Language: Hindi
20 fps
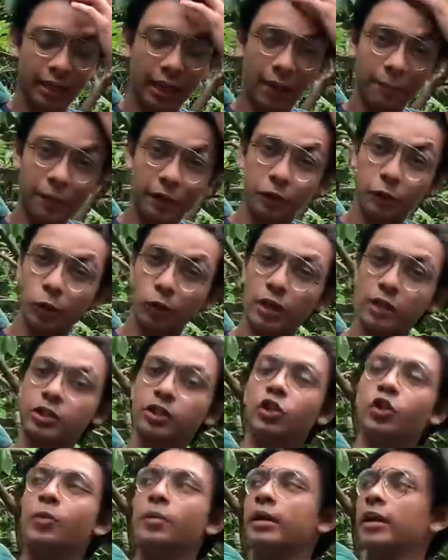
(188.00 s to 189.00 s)
क्लाइमेट थोड़ा सा
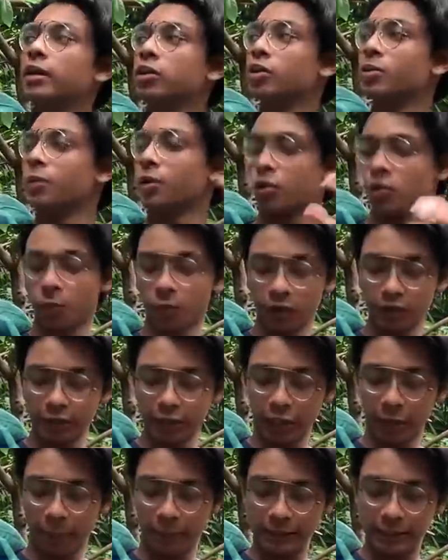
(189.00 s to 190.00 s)
ह्यूमिड है तो मेरे को बहुत
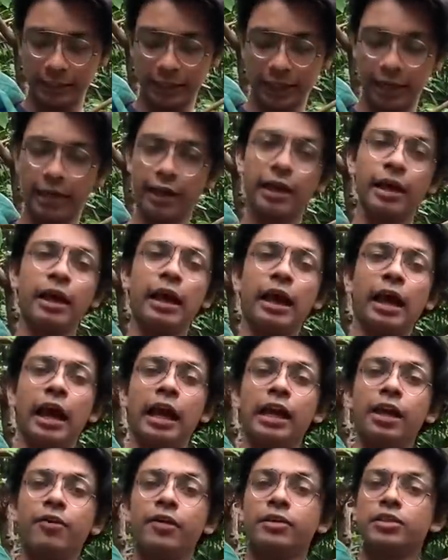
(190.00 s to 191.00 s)
ज़्यादा पसीना आ रहा है
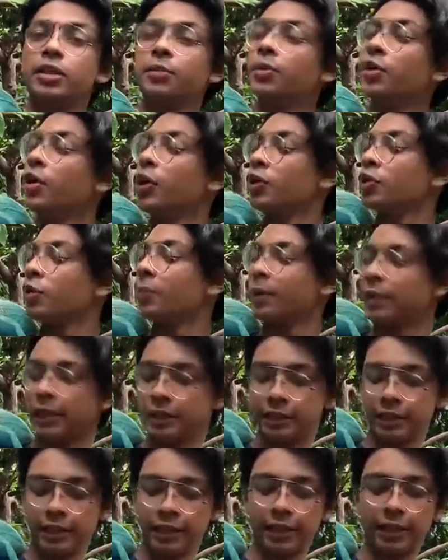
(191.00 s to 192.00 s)
एनी हम वीडियो तो
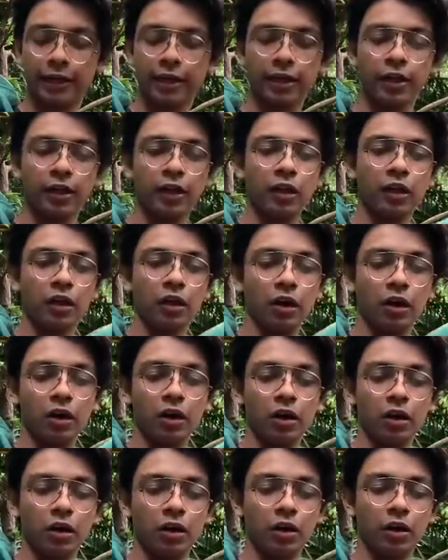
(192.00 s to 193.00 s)
बनाते रहेंगे
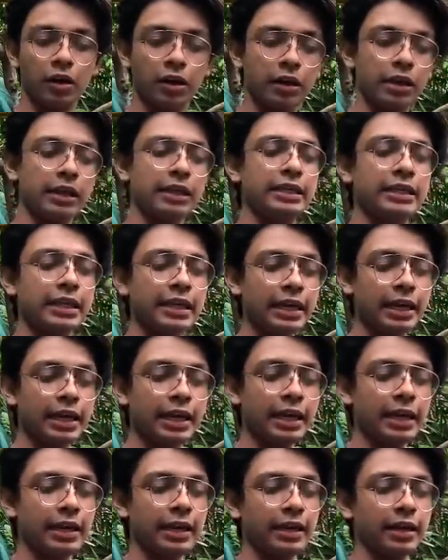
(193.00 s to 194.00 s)
और ये
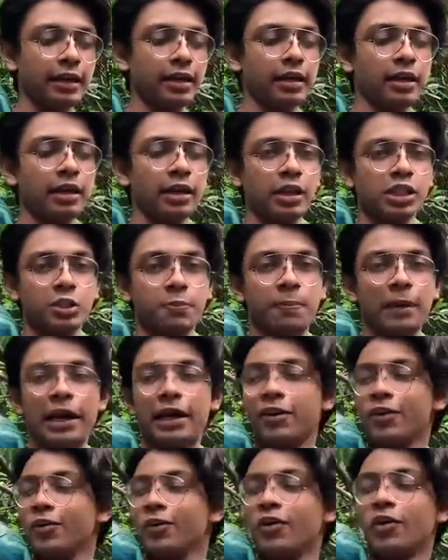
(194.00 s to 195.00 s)
है
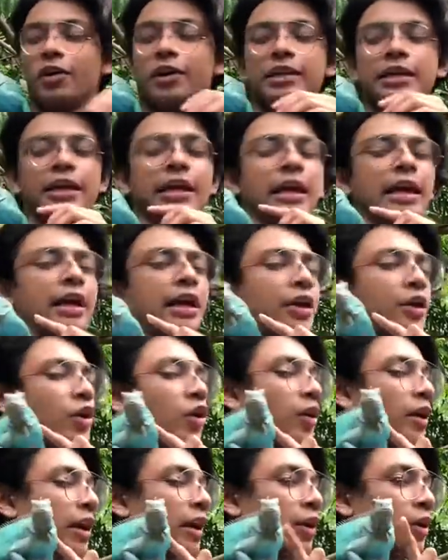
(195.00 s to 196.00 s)
स्पायरो और ये है
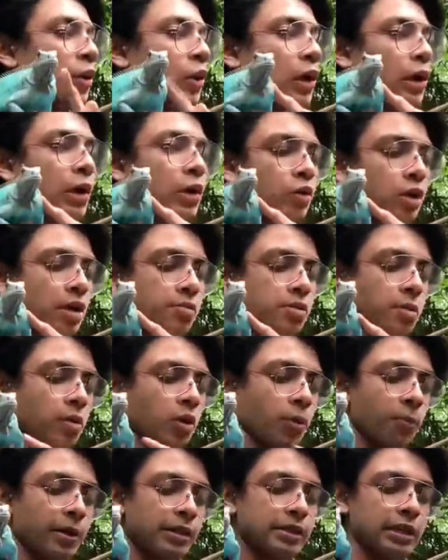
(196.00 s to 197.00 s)
डोरा डोरा का तो आप सब
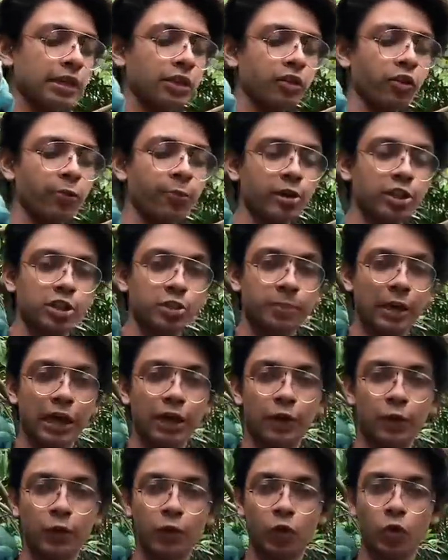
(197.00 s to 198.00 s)
लोग पहचानते हो पर
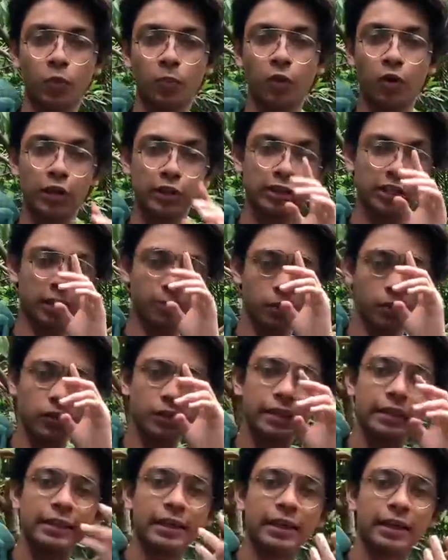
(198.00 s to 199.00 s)
स्पायरो को बहुत कम लोग
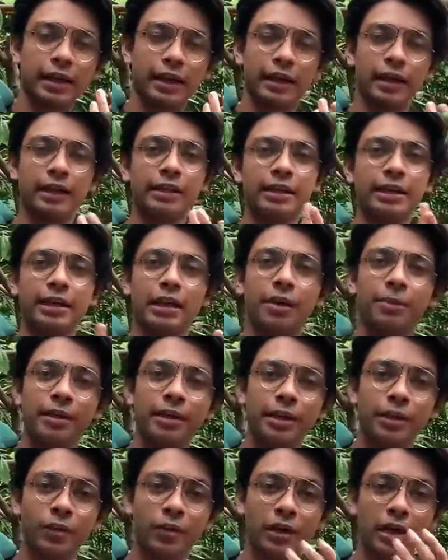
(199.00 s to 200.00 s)
ने देखा है या देखा भी
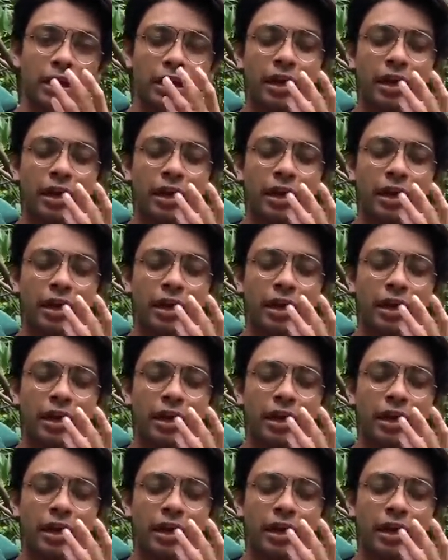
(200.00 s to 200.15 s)
नहीं होगा